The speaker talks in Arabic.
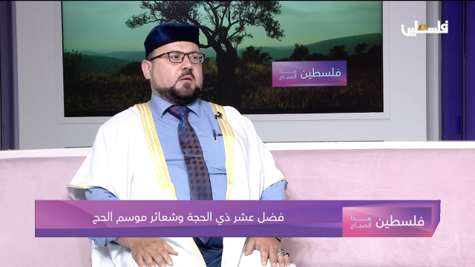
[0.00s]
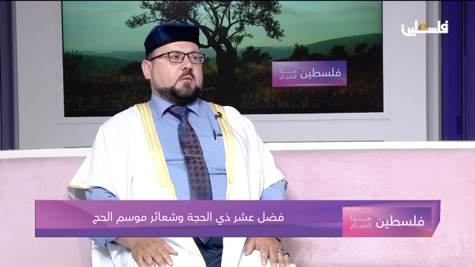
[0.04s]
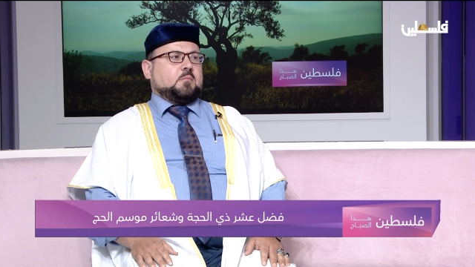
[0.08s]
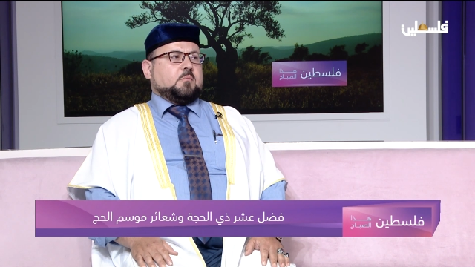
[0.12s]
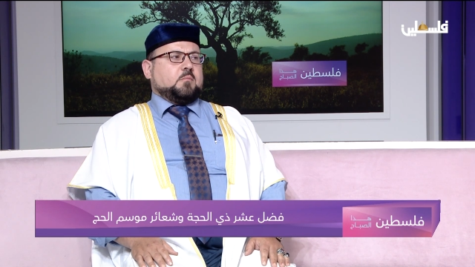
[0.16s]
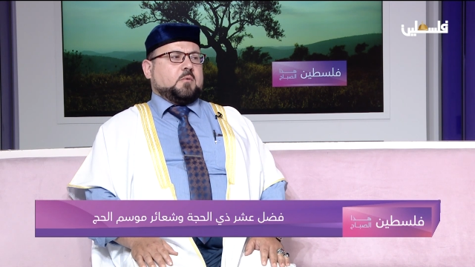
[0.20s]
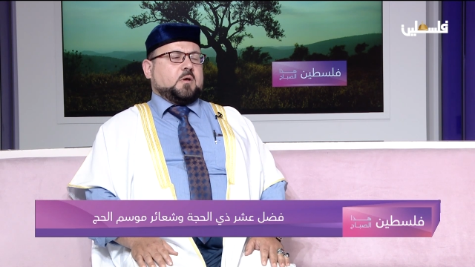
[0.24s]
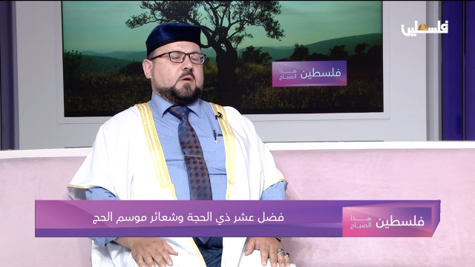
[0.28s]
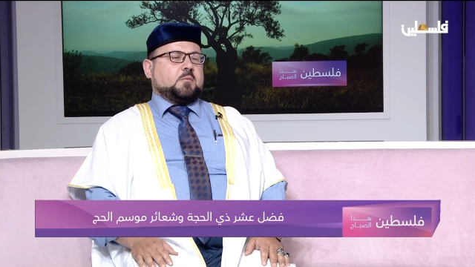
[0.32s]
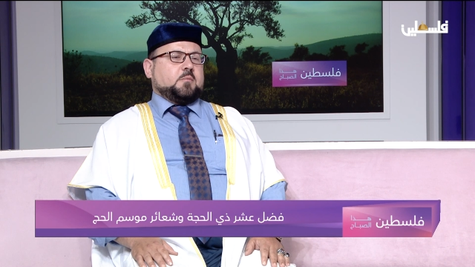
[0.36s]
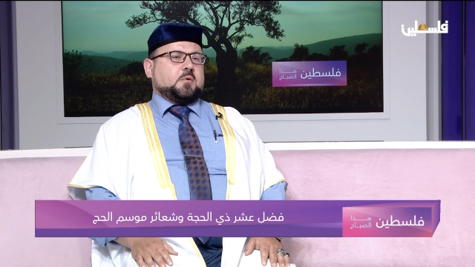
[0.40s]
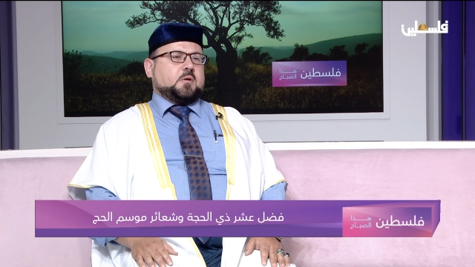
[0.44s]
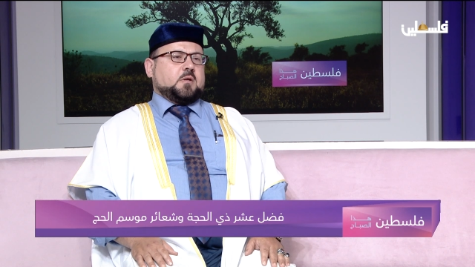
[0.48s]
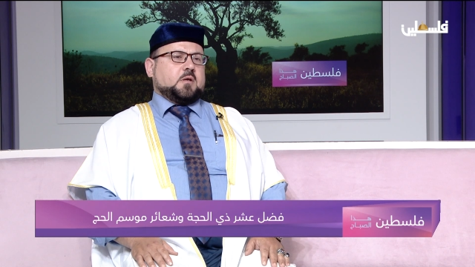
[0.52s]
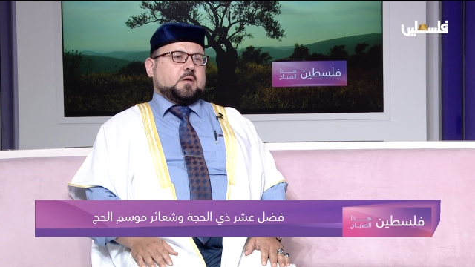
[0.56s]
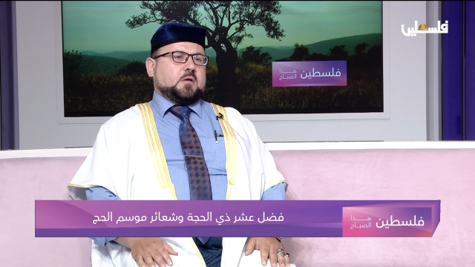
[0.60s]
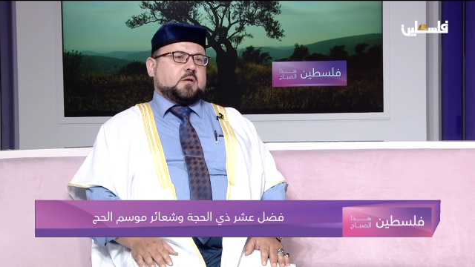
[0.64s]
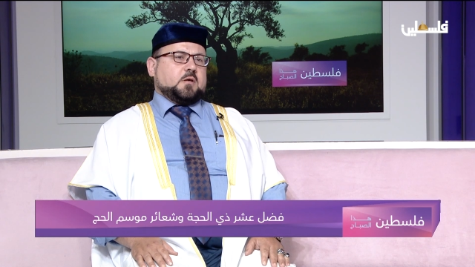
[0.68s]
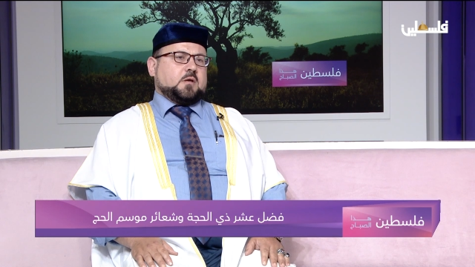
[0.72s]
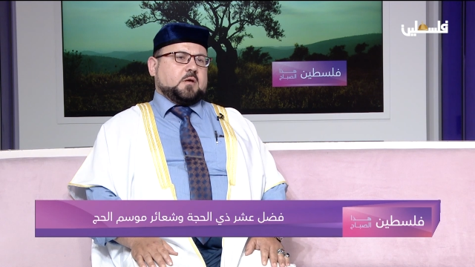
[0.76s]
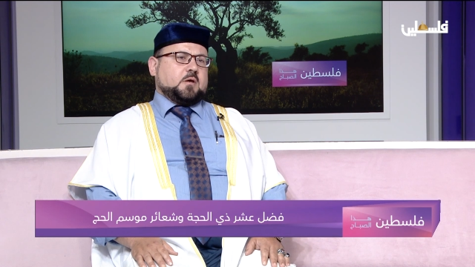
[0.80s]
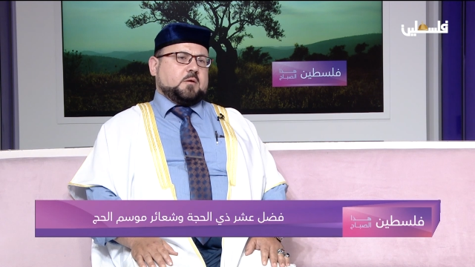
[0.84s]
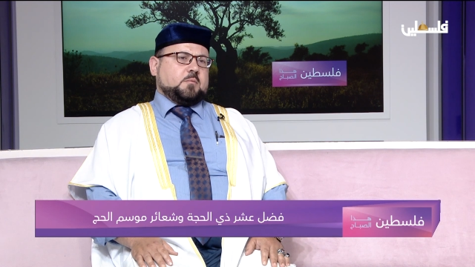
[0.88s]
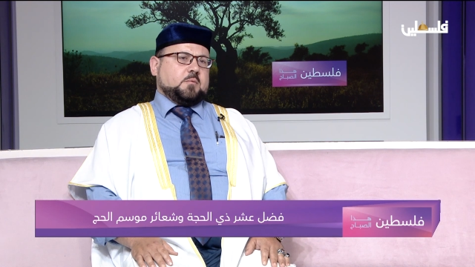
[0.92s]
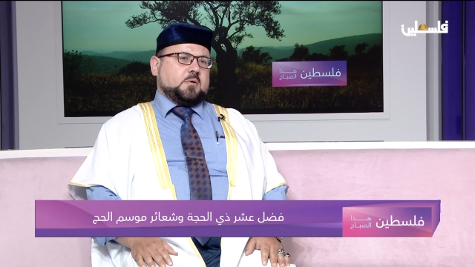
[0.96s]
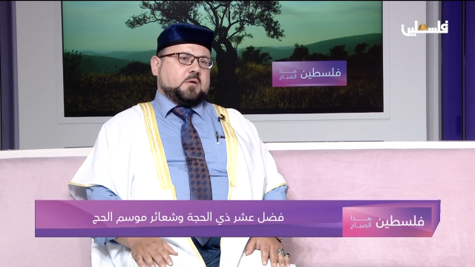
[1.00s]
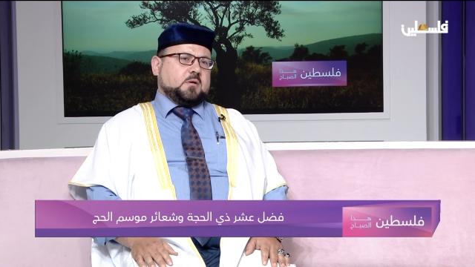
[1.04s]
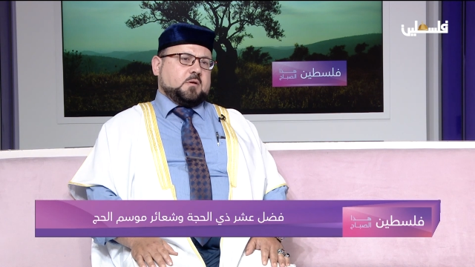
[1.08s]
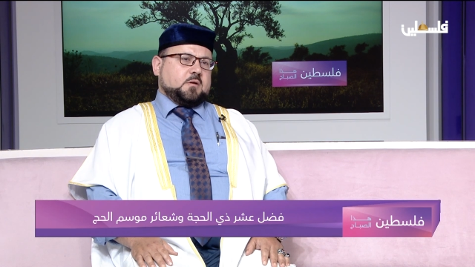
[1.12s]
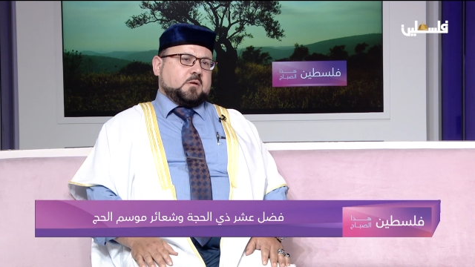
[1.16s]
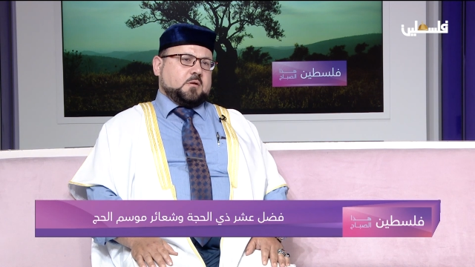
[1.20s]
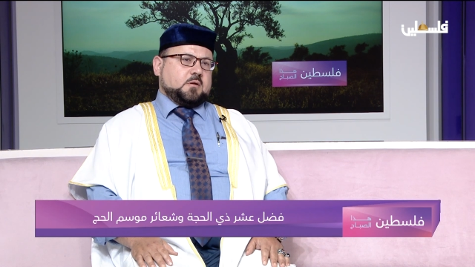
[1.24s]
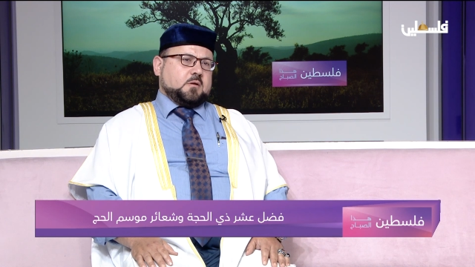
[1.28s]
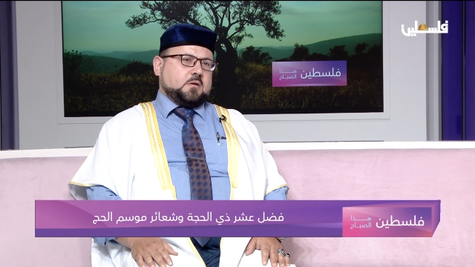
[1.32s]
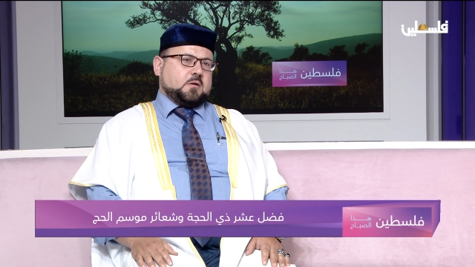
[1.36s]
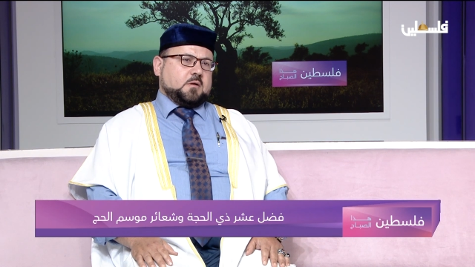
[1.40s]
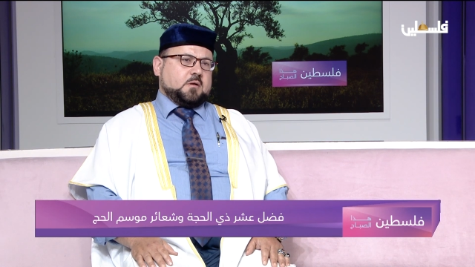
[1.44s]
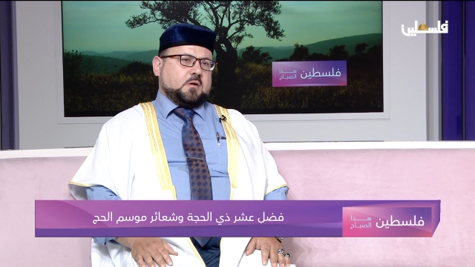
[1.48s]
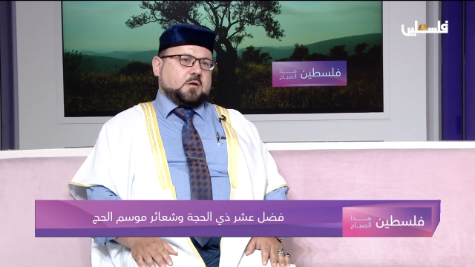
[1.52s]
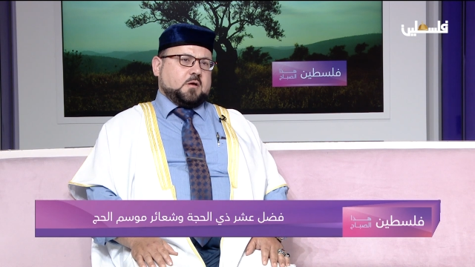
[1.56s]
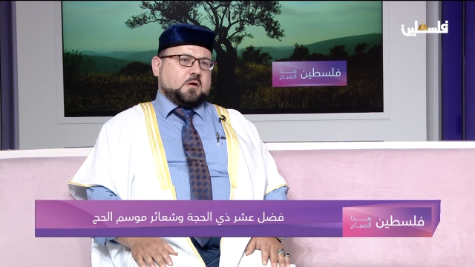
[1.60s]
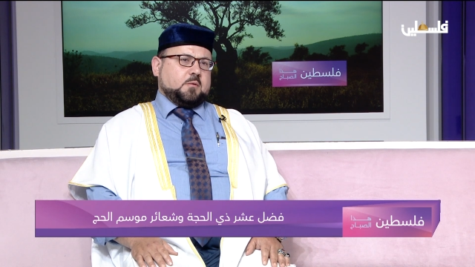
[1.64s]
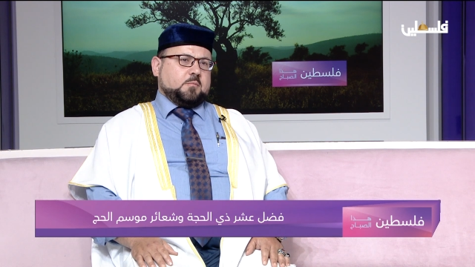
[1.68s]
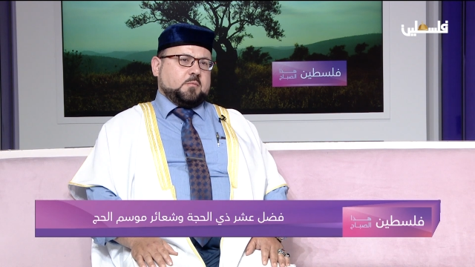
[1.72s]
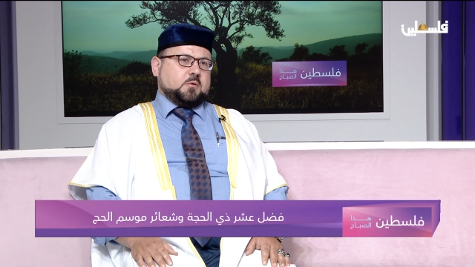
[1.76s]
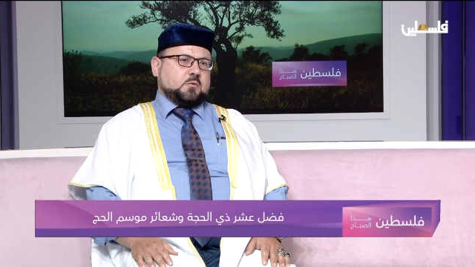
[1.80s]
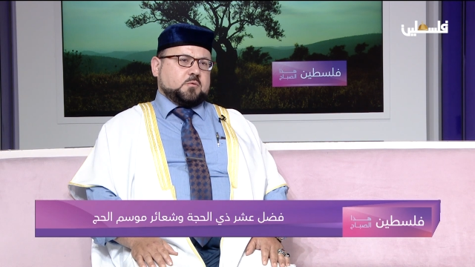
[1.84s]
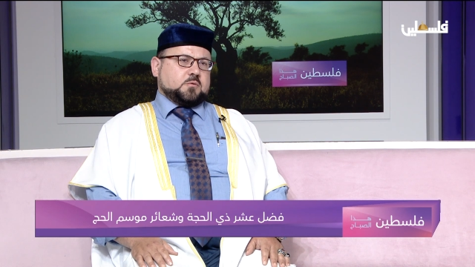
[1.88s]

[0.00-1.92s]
ما من أيام العمل